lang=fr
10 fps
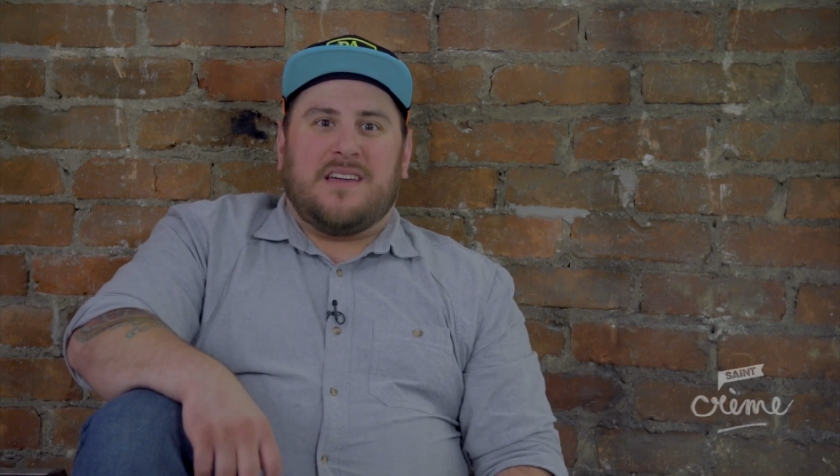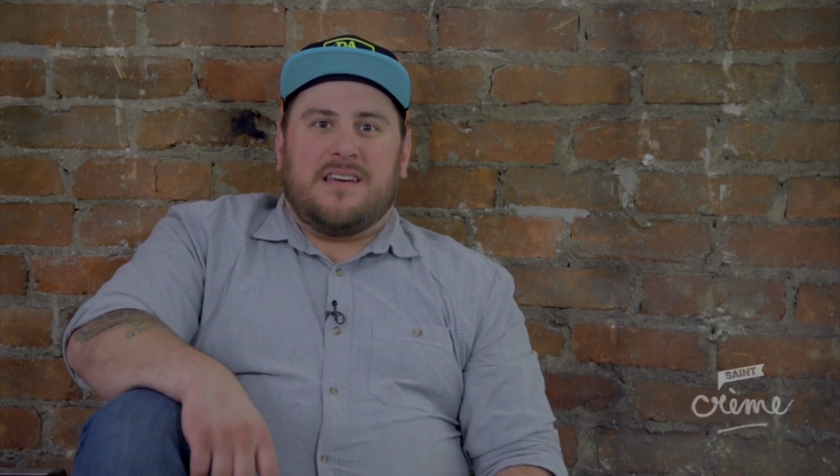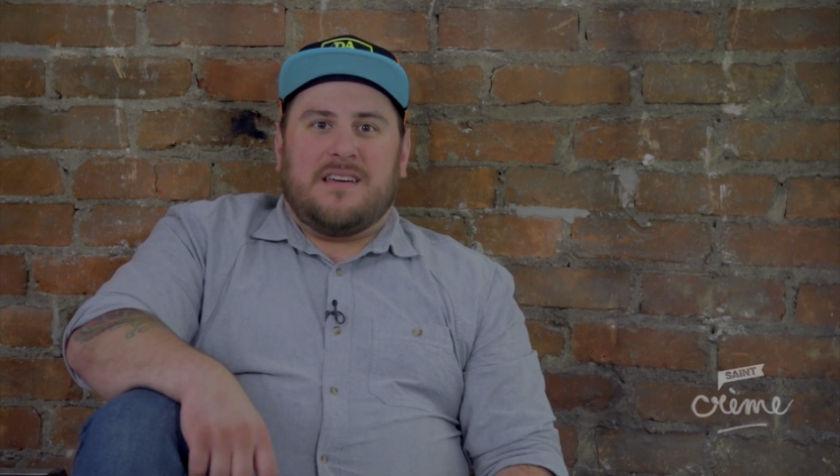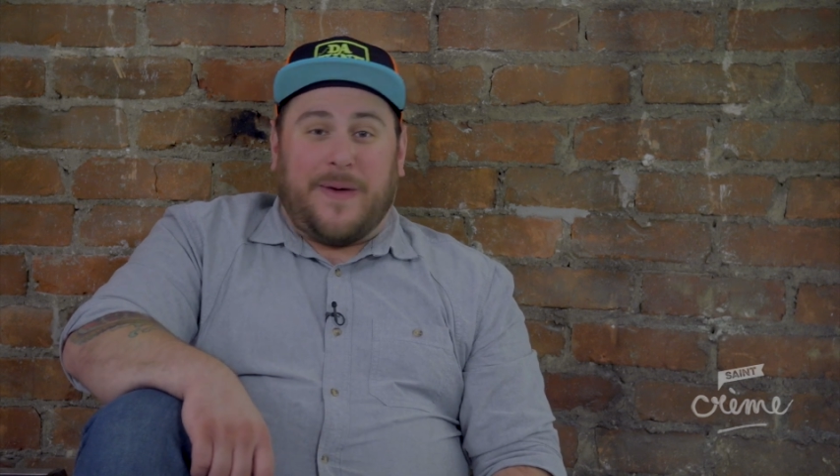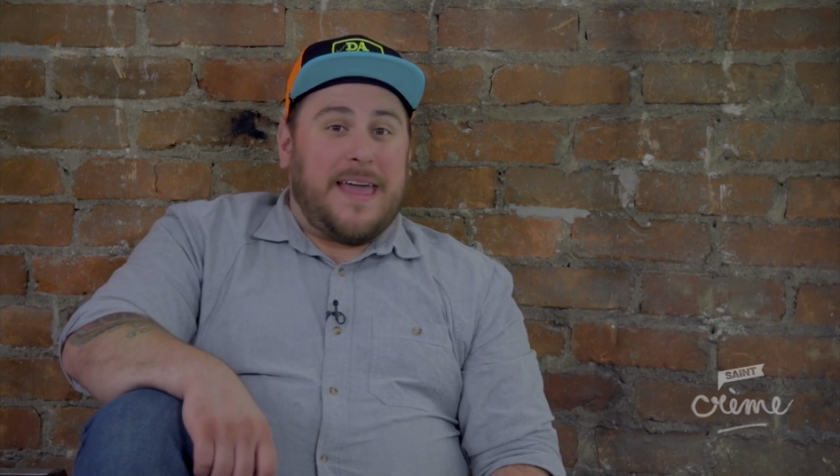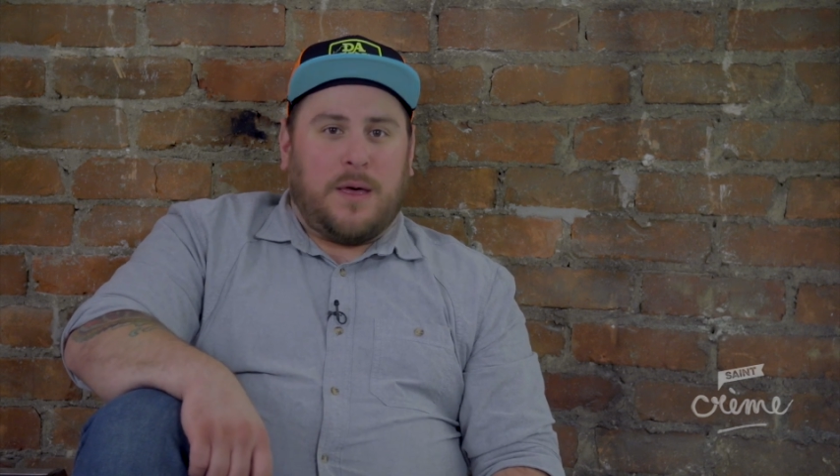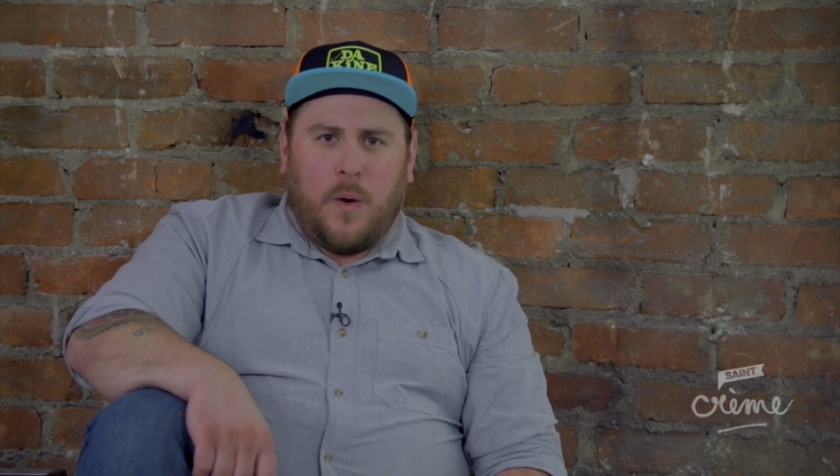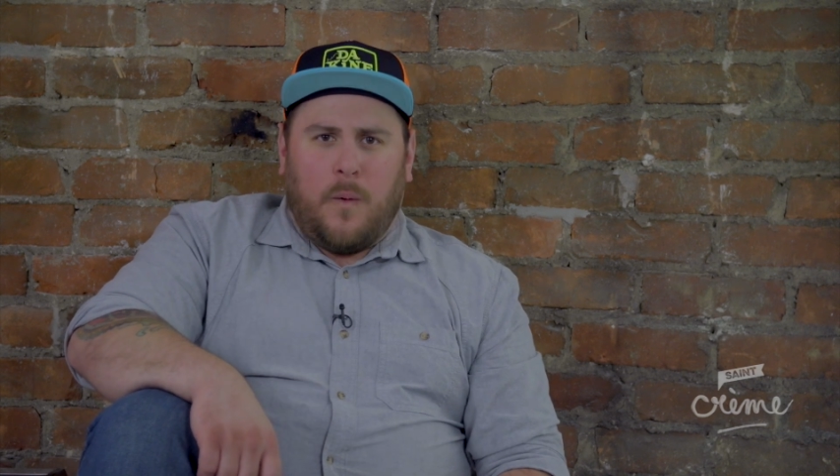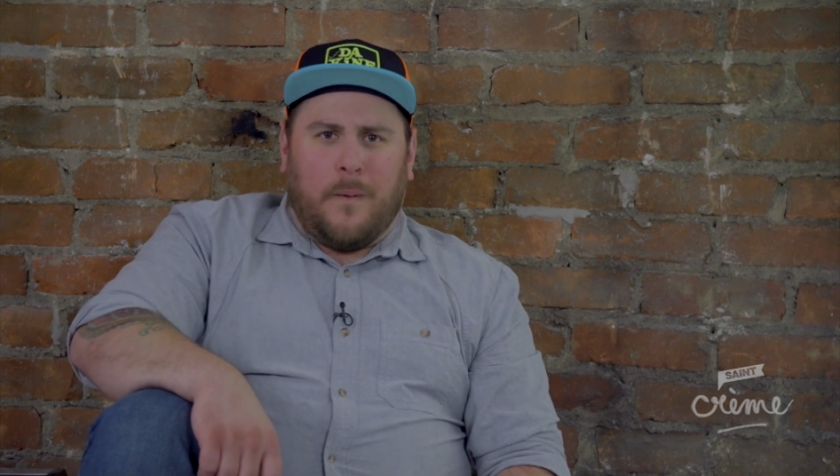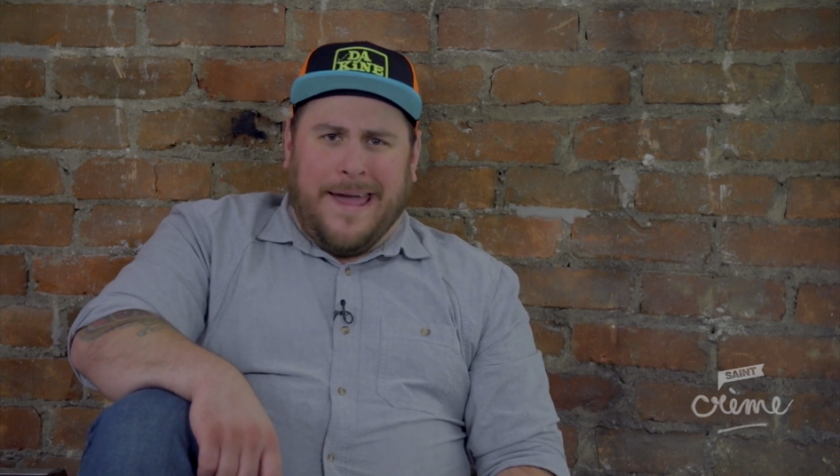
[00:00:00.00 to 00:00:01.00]
Hey, oh, hey,
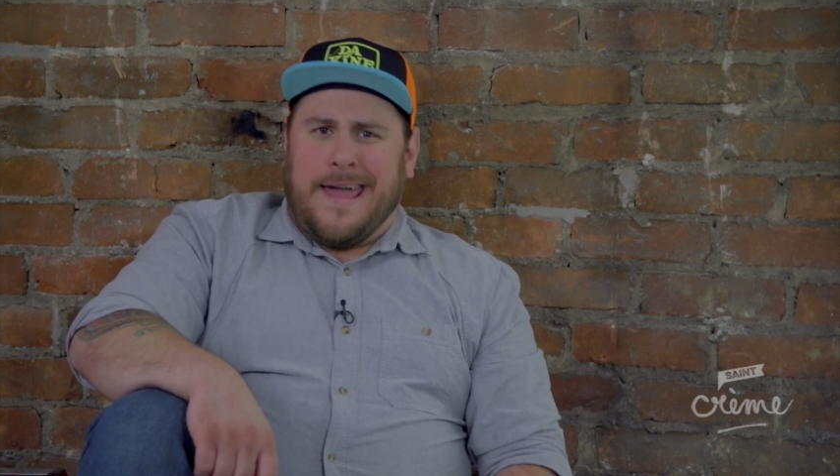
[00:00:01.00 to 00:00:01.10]
oh,